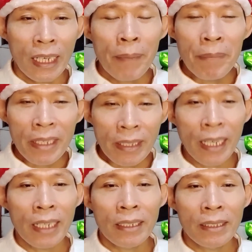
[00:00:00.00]

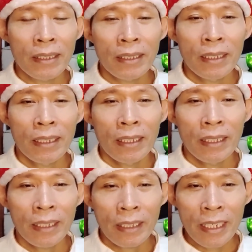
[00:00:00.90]
gamitin
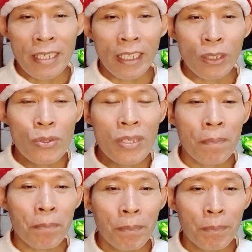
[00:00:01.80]
kisa doon
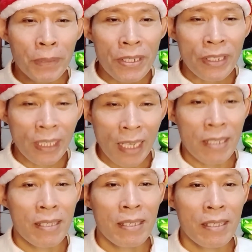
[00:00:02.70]
sa first
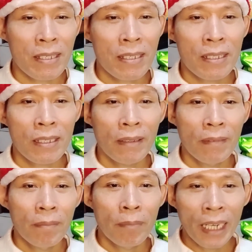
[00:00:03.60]
class.
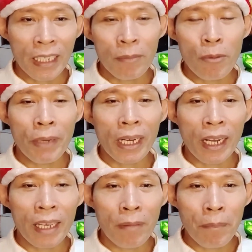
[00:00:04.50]
Malaki pong
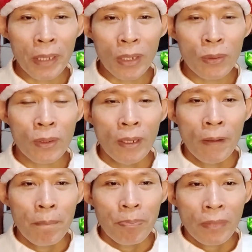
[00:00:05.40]
pagkakaiba pero
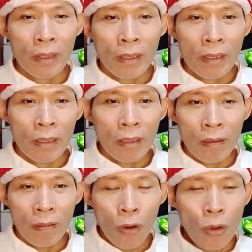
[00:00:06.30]

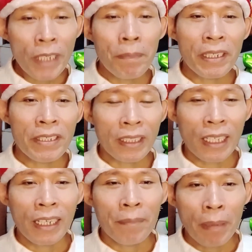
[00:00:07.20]
okay pa rin siya
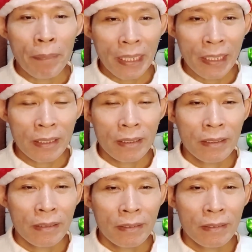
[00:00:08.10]
talagang pamalit.
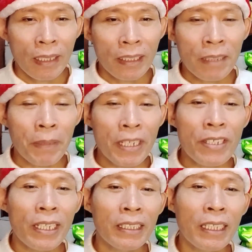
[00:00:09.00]
Ang
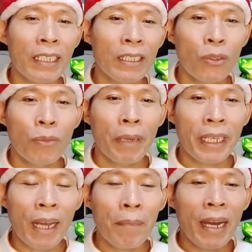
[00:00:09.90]
diferensya lang talaga doon
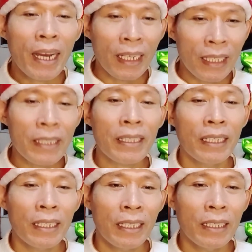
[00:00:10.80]
may kamahalan
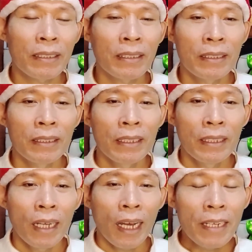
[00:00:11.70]
talaga.
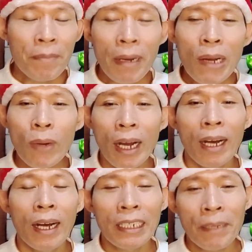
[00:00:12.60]

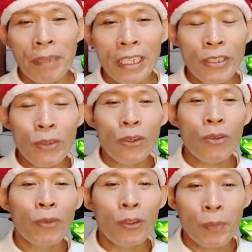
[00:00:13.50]
Halimbawa, ang nabili niyong
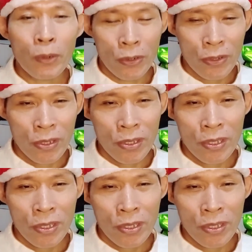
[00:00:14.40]
all-purpose,